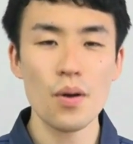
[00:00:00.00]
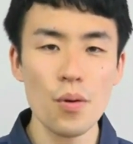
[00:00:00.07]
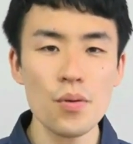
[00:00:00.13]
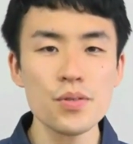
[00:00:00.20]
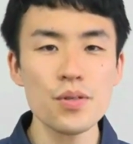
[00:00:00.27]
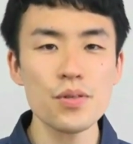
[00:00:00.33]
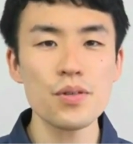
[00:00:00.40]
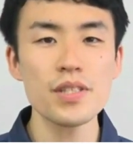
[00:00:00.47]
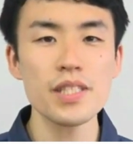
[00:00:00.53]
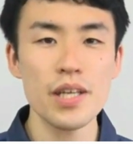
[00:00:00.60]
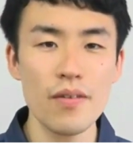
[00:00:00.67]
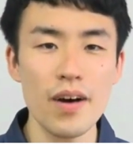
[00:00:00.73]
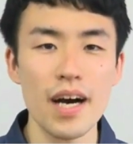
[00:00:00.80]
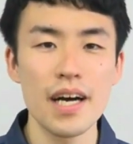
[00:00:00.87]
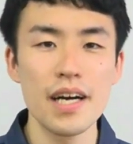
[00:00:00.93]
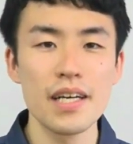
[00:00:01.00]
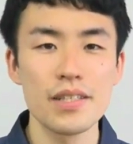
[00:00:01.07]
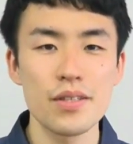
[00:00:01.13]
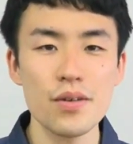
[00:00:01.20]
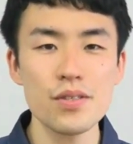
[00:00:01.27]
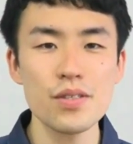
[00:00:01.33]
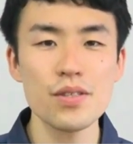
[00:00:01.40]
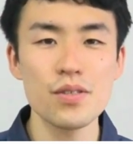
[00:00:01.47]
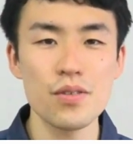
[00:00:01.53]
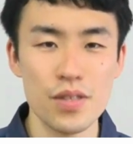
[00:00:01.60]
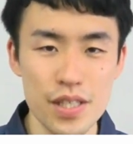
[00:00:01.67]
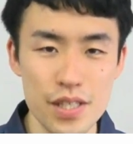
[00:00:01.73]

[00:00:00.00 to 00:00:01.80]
構造としてはノズルの